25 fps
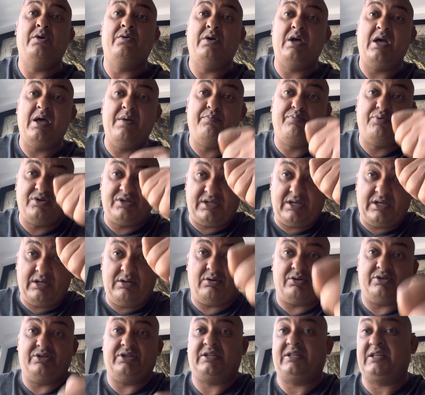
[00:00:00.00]
imposer
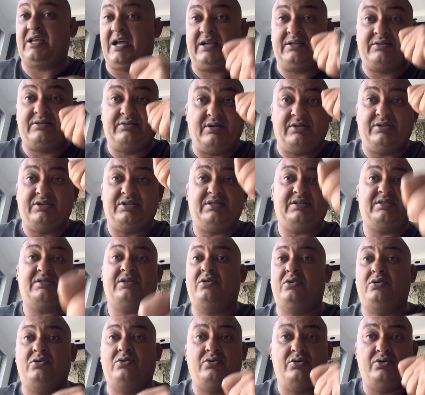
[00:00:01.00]
leur tic-tac en
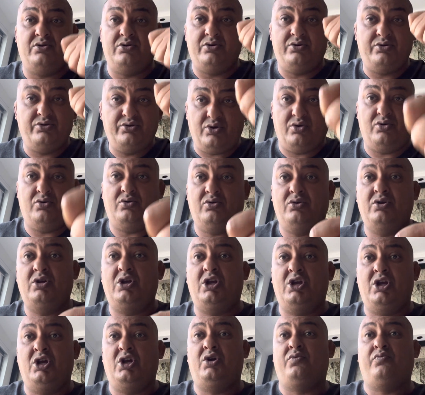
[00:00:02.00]
disant non,
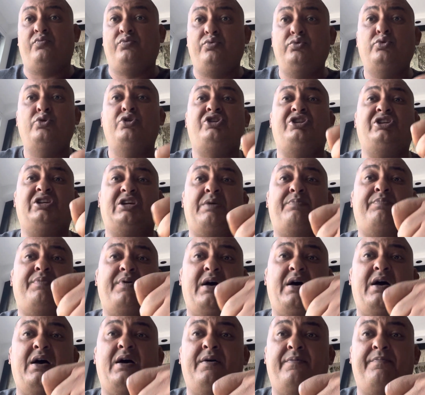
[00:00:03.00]
vous ne tirez
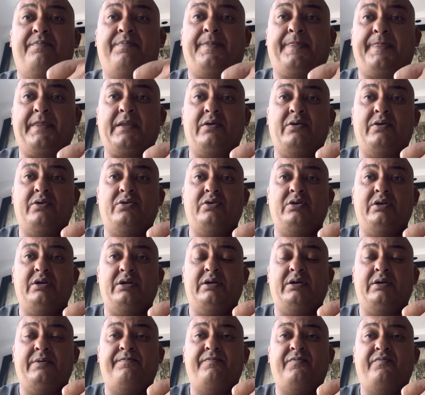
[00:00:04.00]
pas
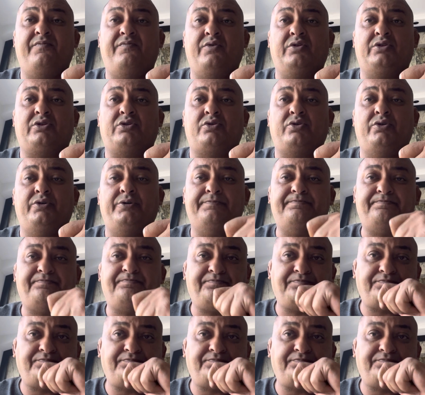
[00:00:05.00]
euh, votre euh,